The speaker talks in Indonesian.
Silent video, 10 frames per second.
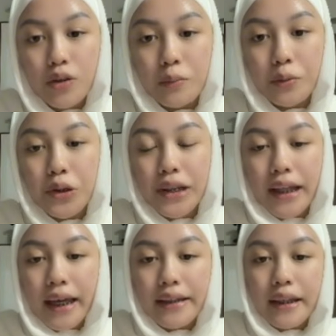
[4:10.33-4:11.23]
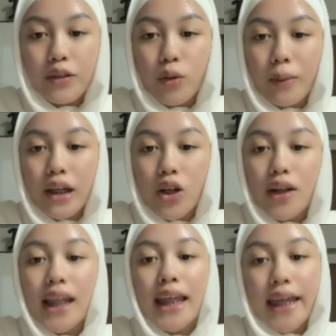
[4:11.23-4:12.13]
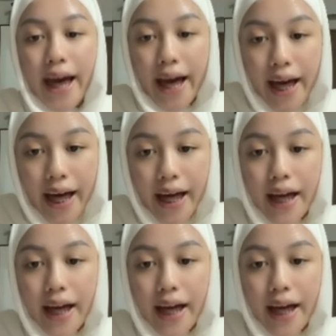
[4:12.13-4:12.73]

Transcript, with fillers: Gak usah pedulin yang hate-hate komen yang Loli, iya.